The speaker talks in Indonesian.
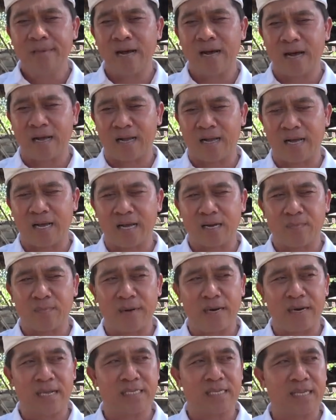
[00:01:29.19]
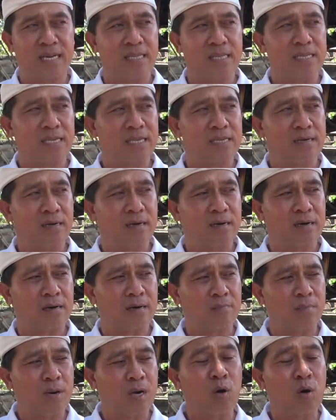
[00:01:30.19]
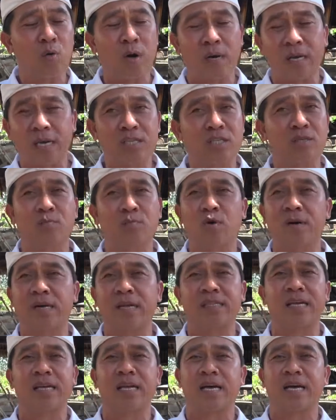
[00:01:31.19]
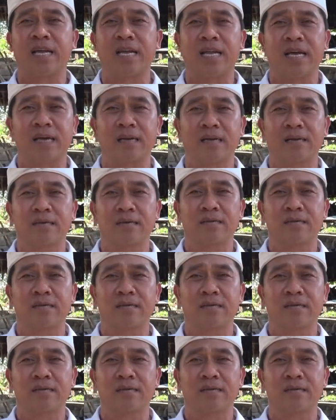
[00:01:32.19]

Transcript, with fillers: agar kepala desa nanti e, mengeluarkan semua data yang ada